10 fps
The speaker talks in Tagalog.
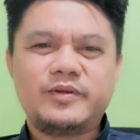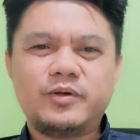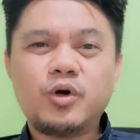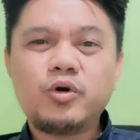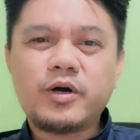
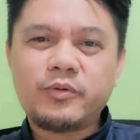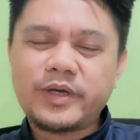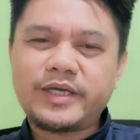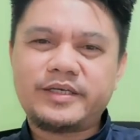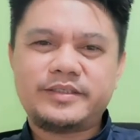go
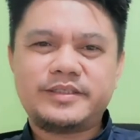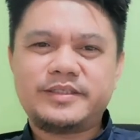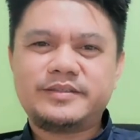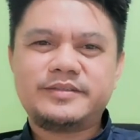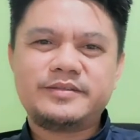away
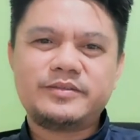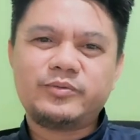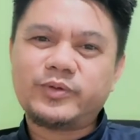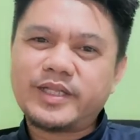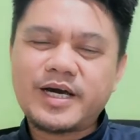
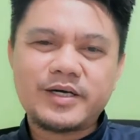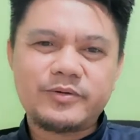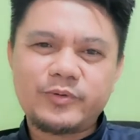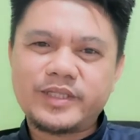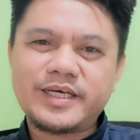with, uh,
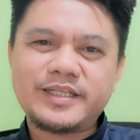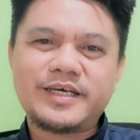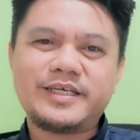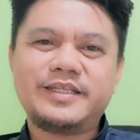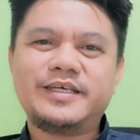with that
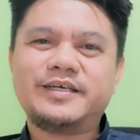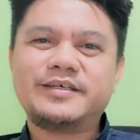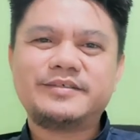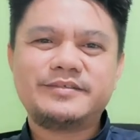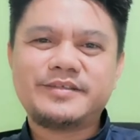idea.
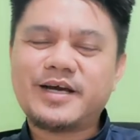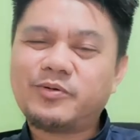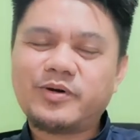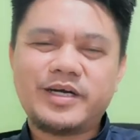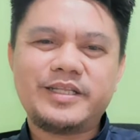
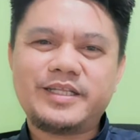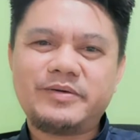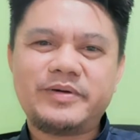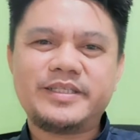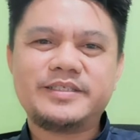Hawaan na
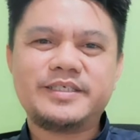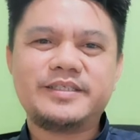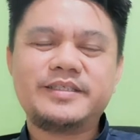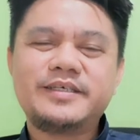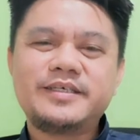na
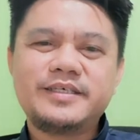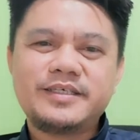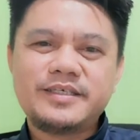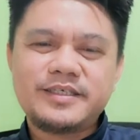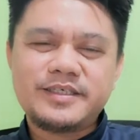mindset.
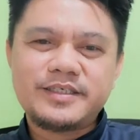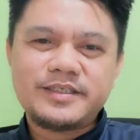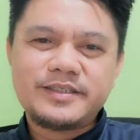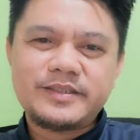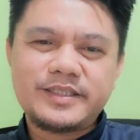
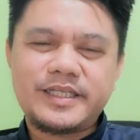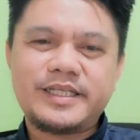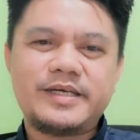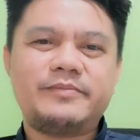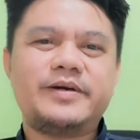Dili
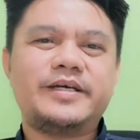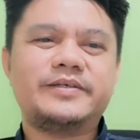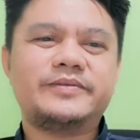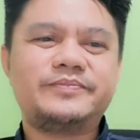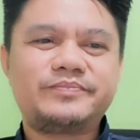na
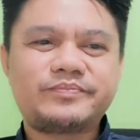maayo.